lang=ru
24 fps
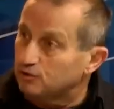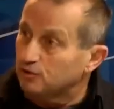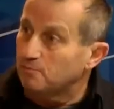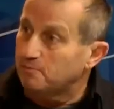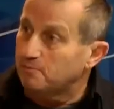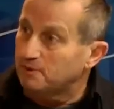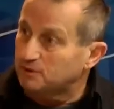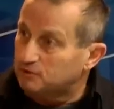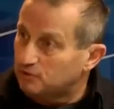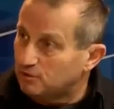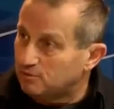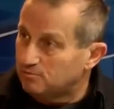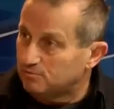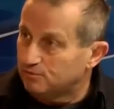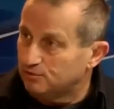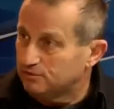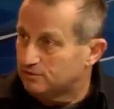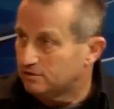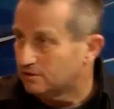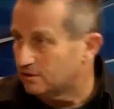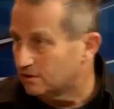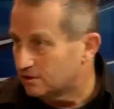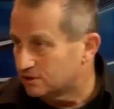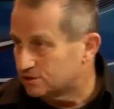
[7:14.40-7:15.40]
но потом
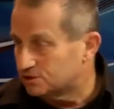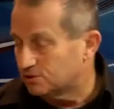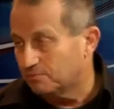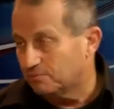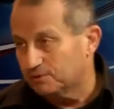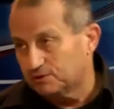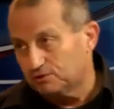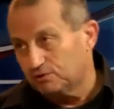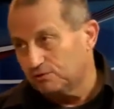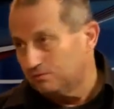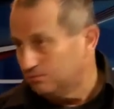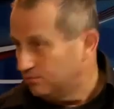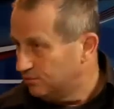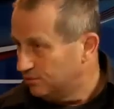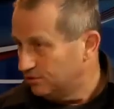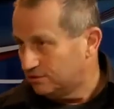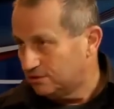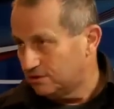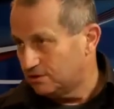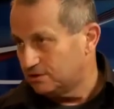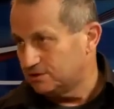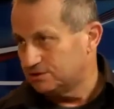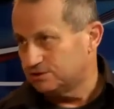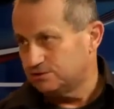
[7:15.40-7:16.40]
будет хорошо. Потом будет
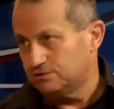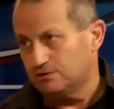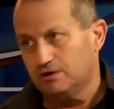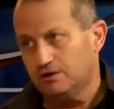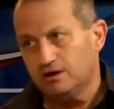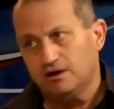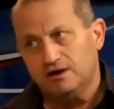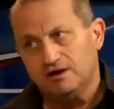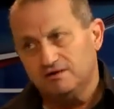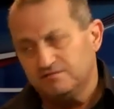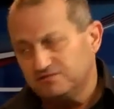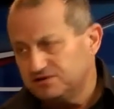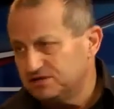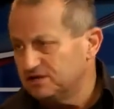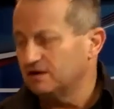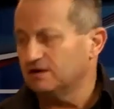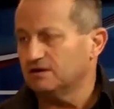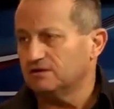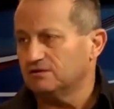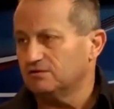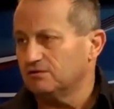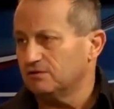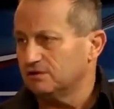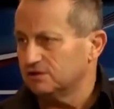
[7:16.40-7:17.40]
хорошо. Все,
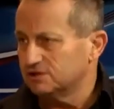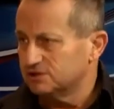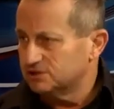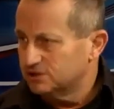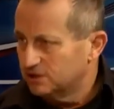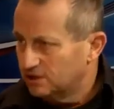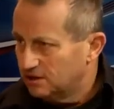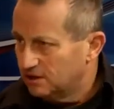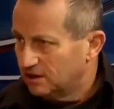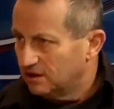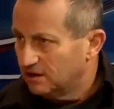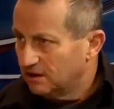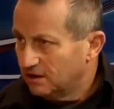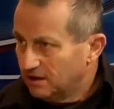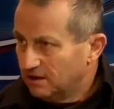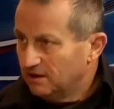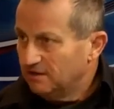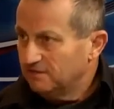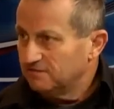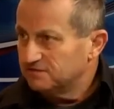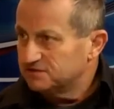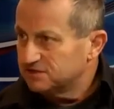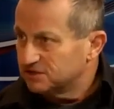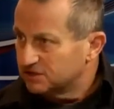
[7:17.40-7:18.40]
которые жили
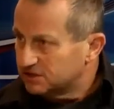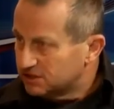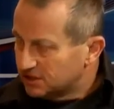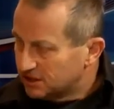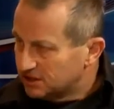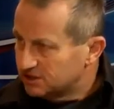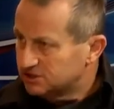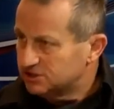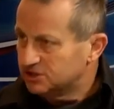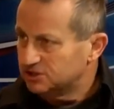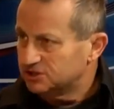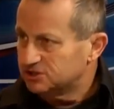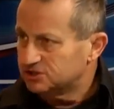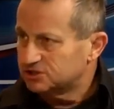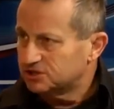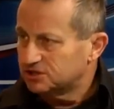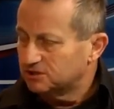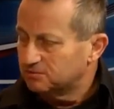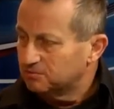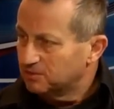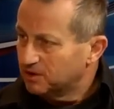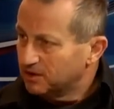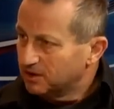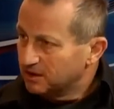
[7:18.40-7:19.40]
в
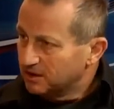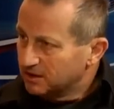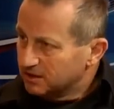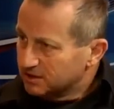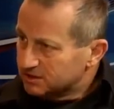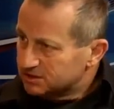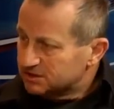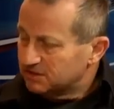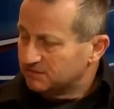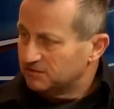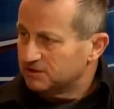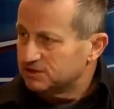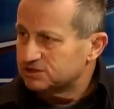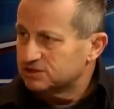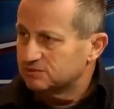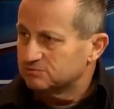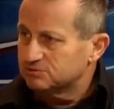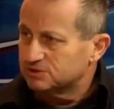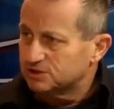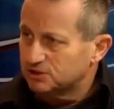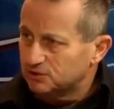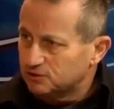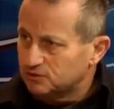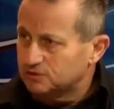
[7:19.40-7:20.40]
социалистическом Советском
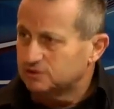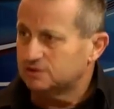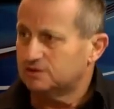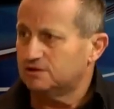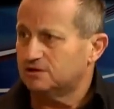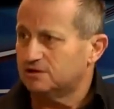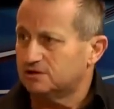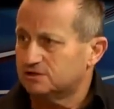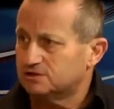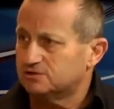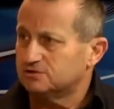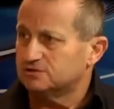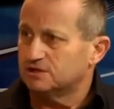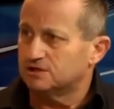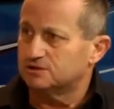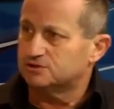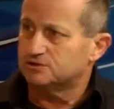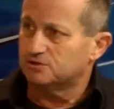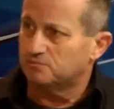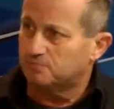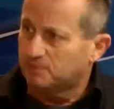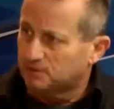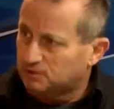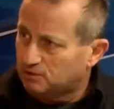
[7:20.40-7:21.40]
Союзе, хорошо знают,
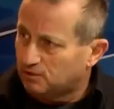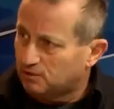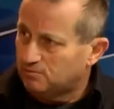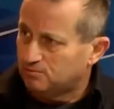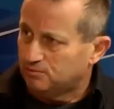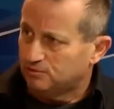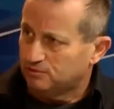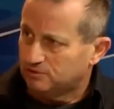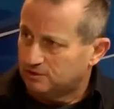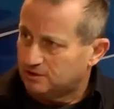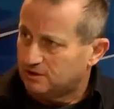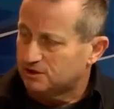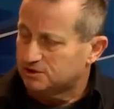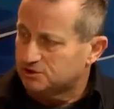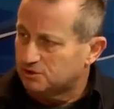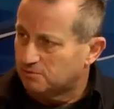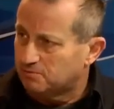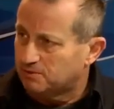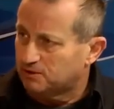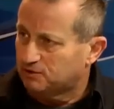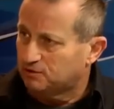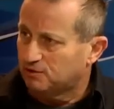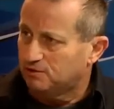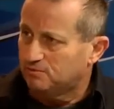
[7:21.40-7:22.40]
что потом будет да, хорошо,
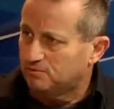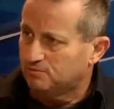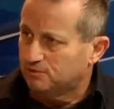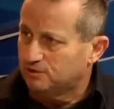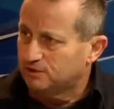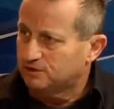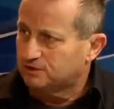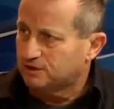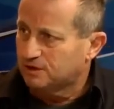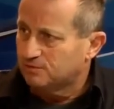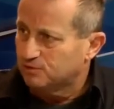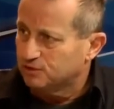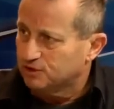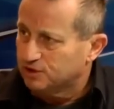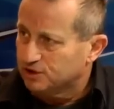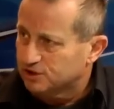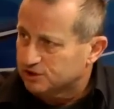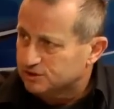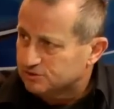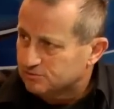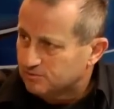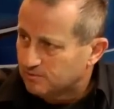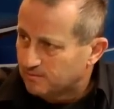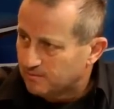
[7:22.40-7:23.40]
да, потом да. будет а коммунизм.
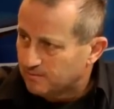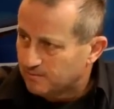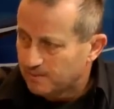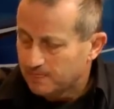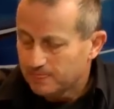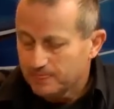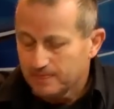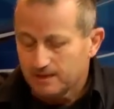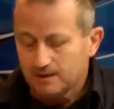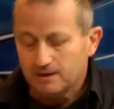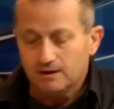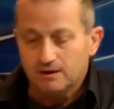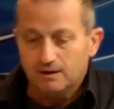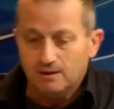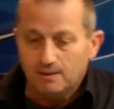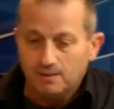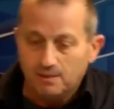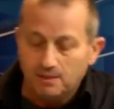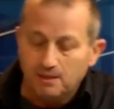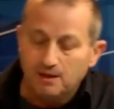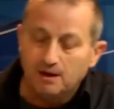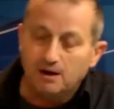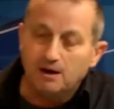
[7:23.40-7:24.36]
Доживут ли они до этого потом? Да.